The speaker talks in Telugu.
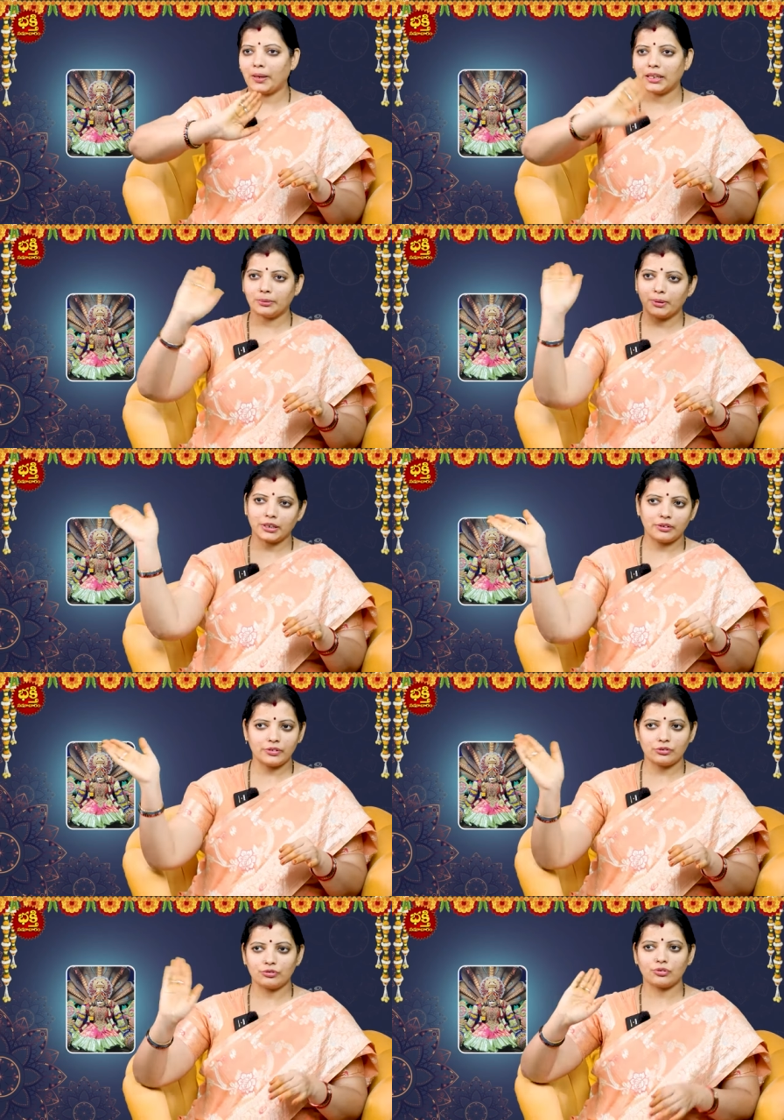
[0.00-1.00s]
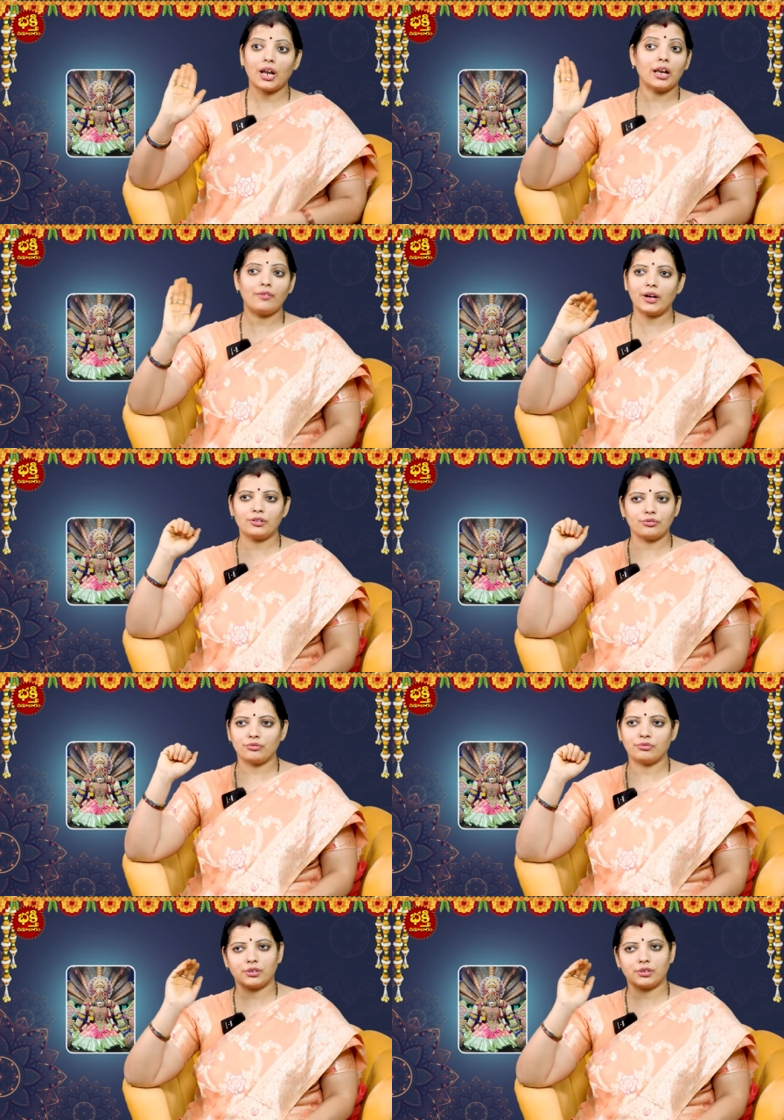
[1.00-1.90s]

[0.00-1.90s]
పాత బట్టలు వేసి తుడుచుకో అలా వాడేస్తూ